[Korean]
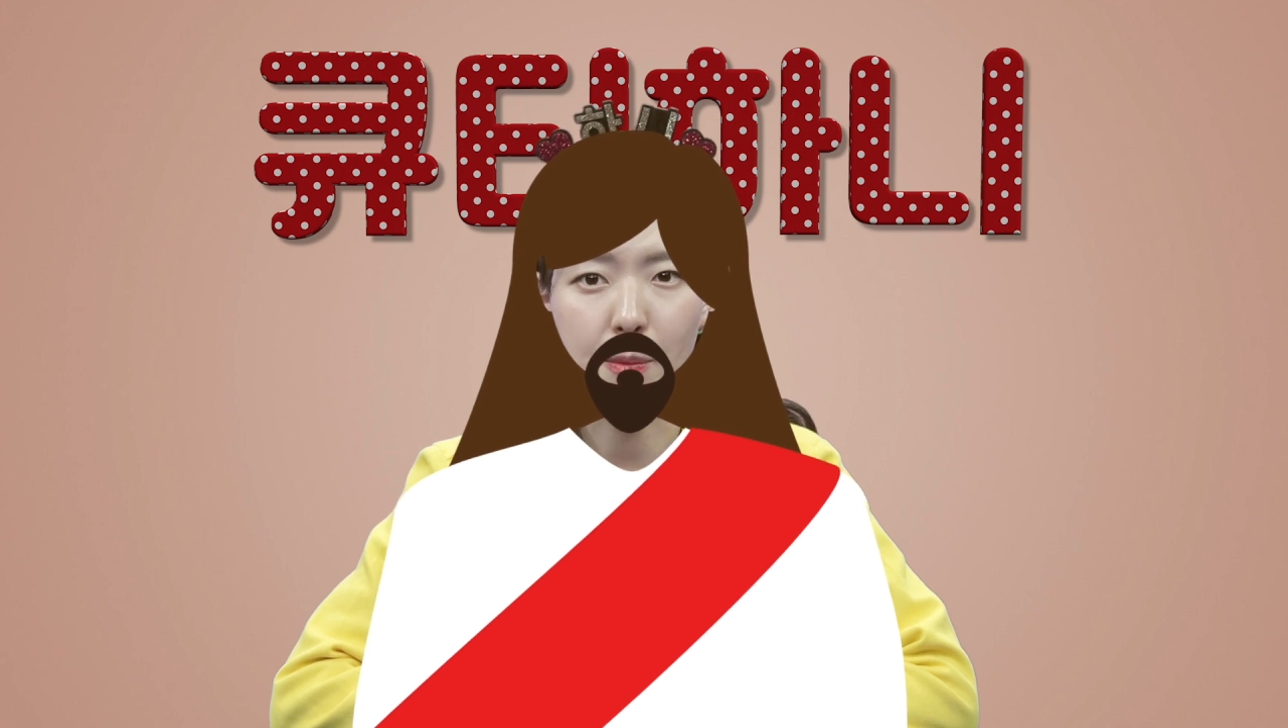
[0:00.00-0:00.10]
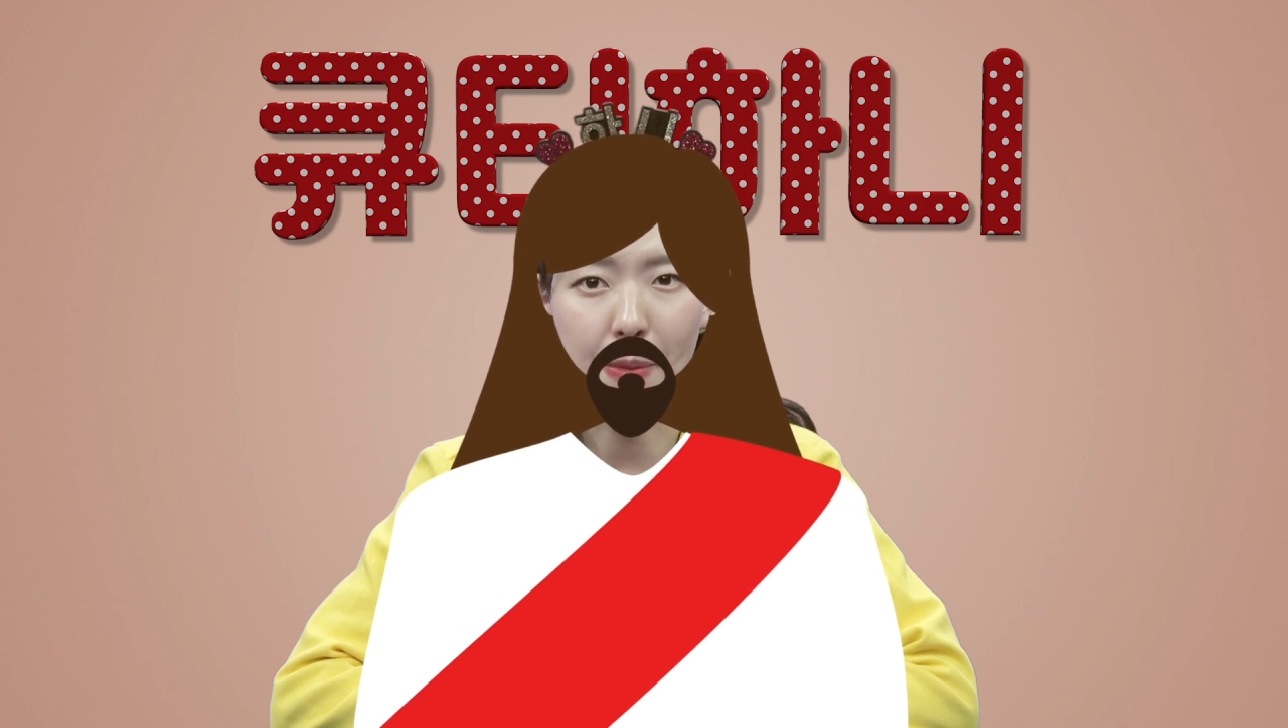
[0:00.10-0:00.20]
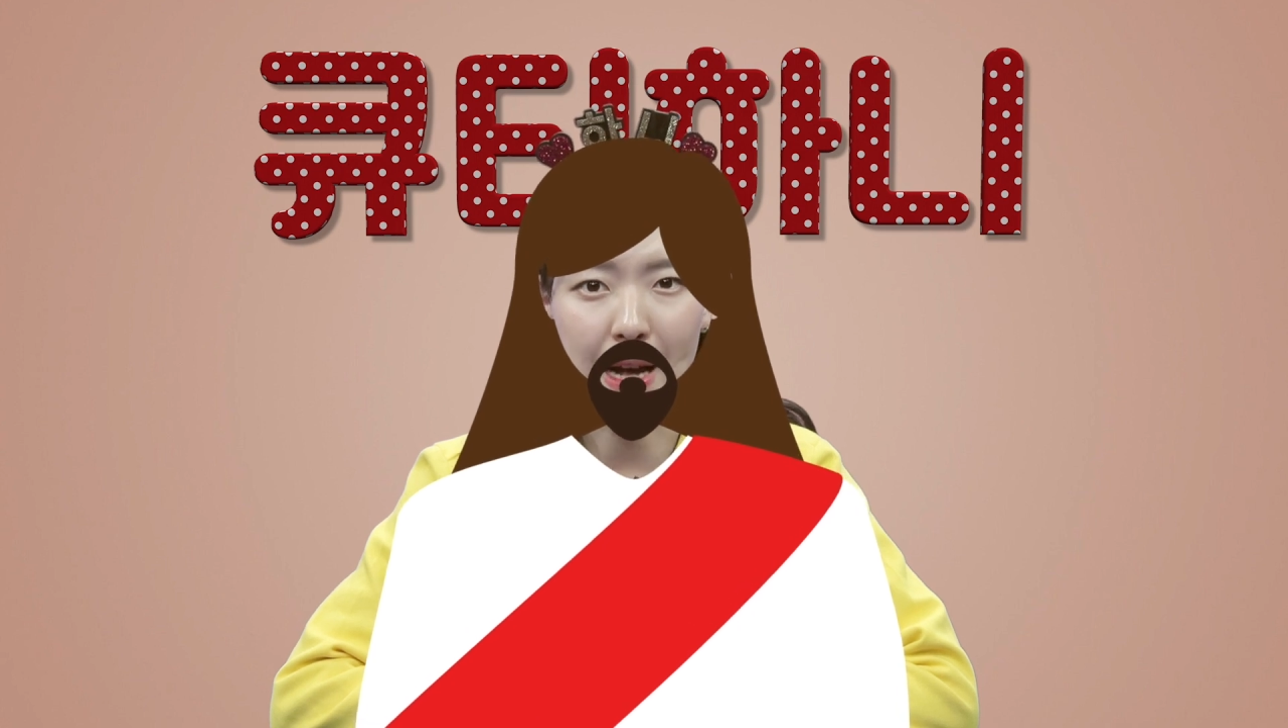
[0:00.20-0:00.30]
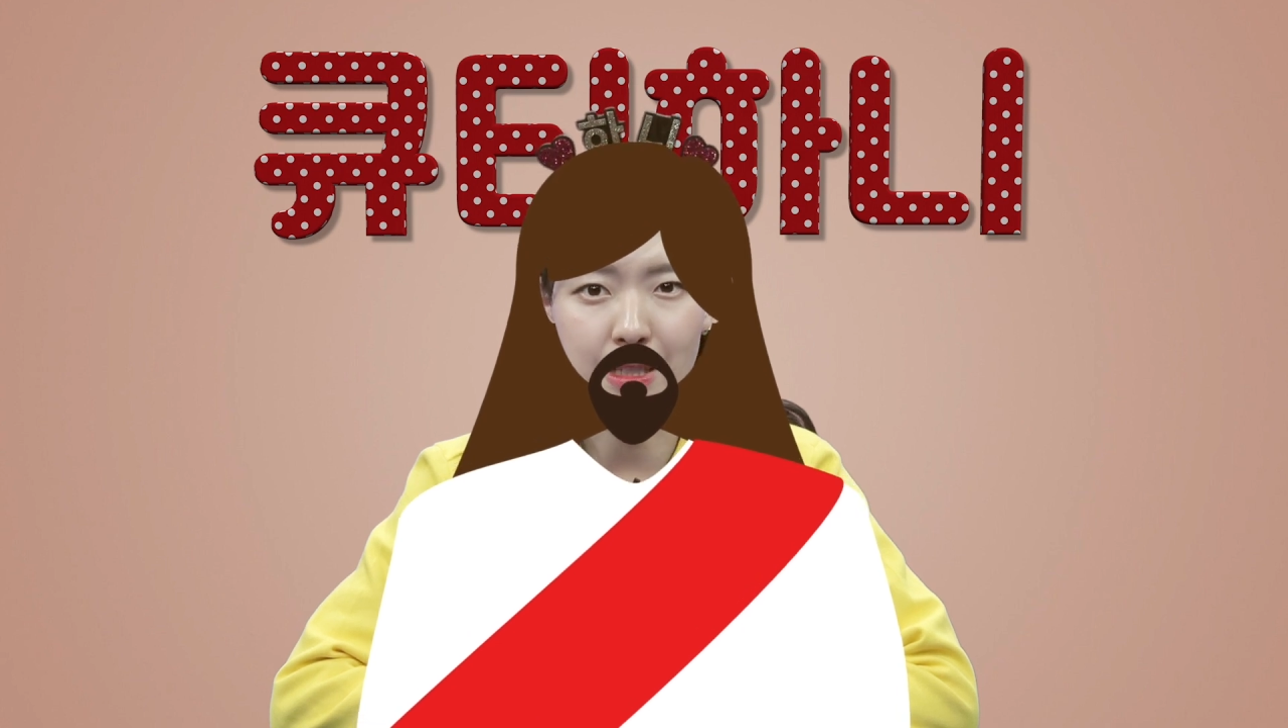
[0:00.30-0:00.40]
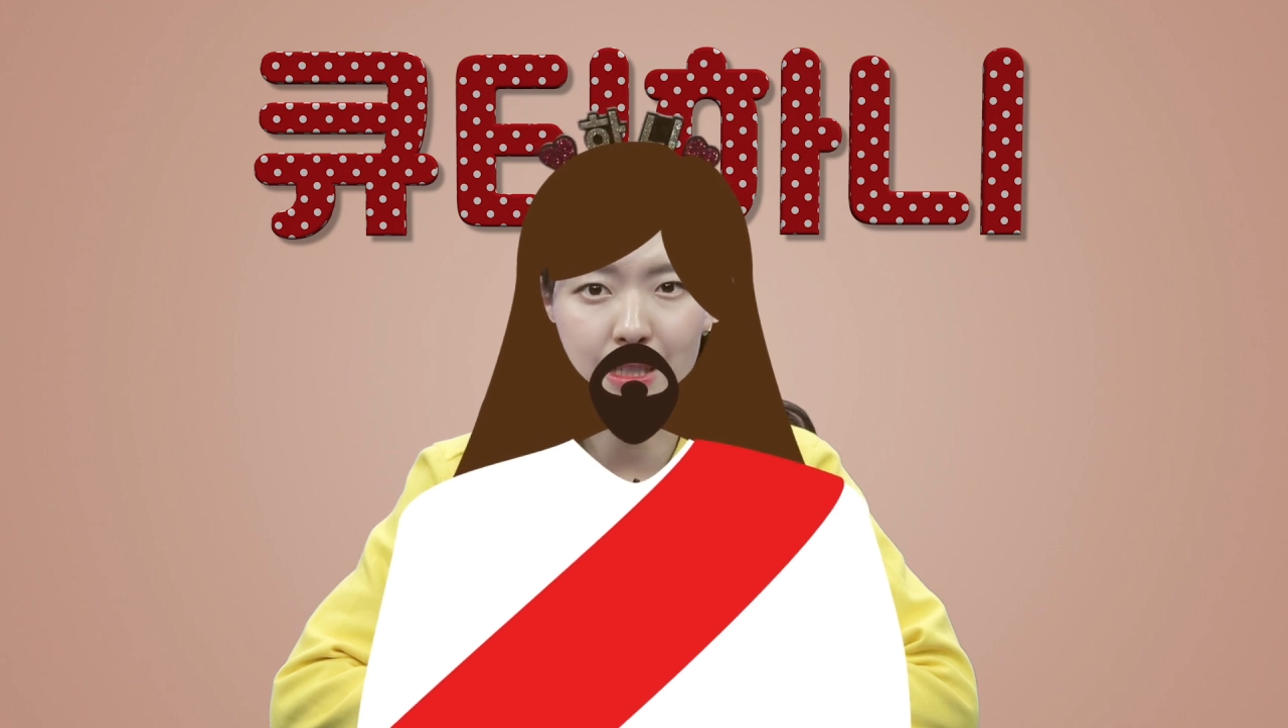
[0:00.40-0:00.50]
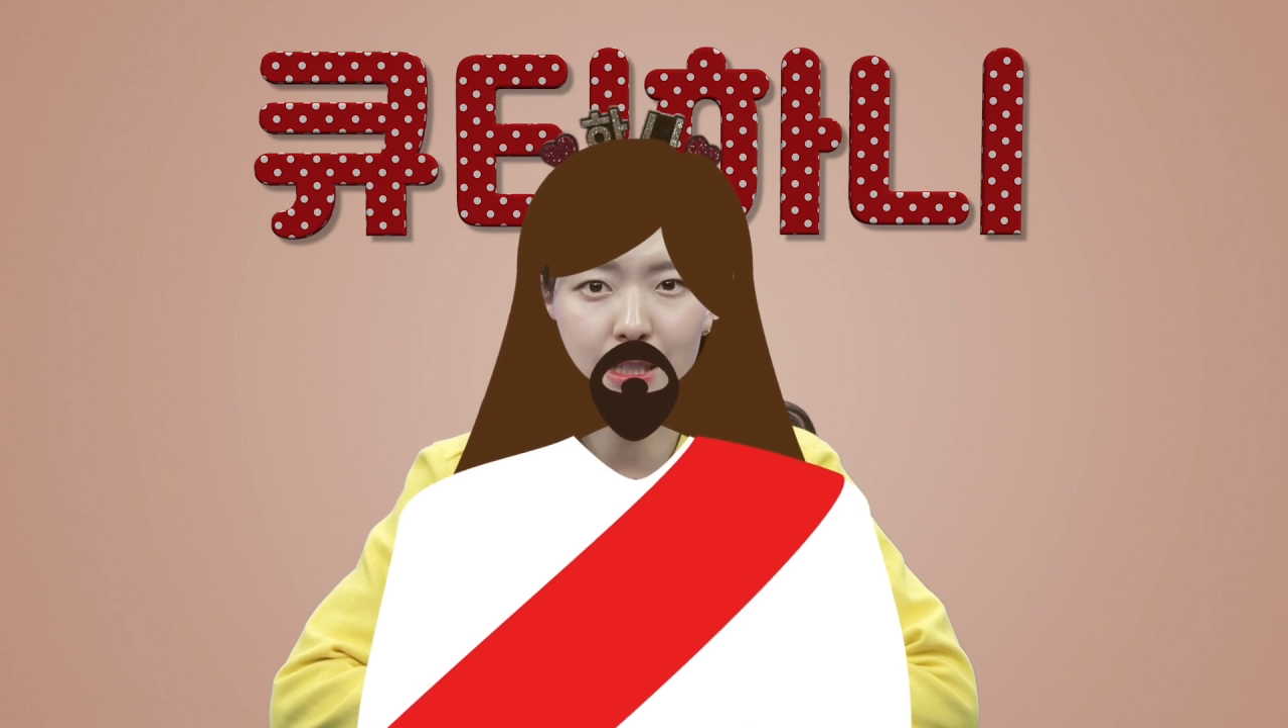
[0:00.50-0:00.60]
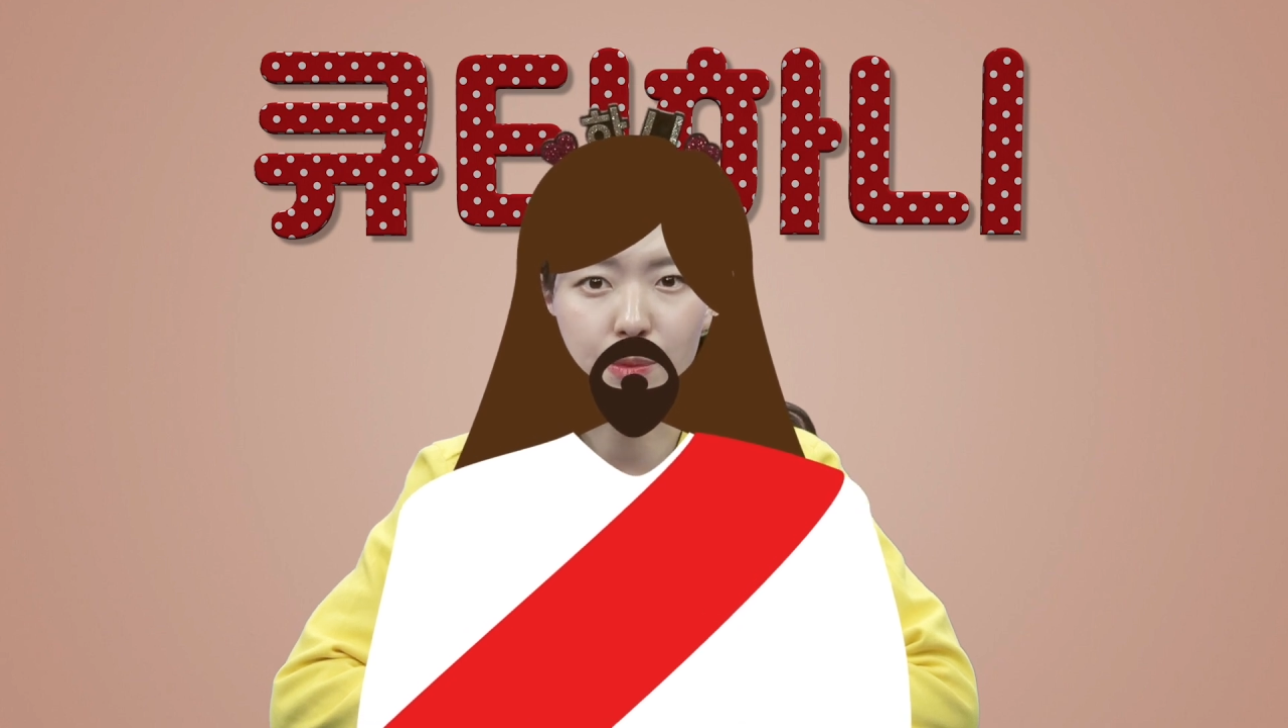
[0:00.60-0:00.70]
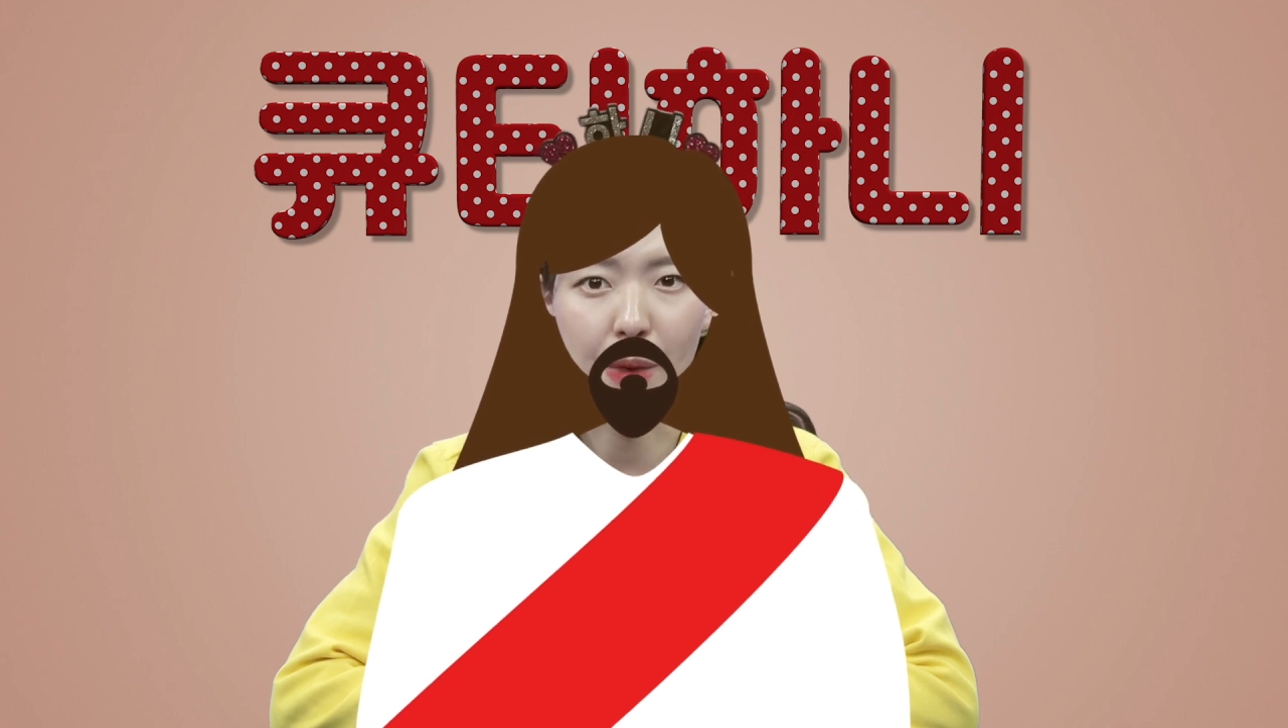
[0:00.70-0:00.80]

마시지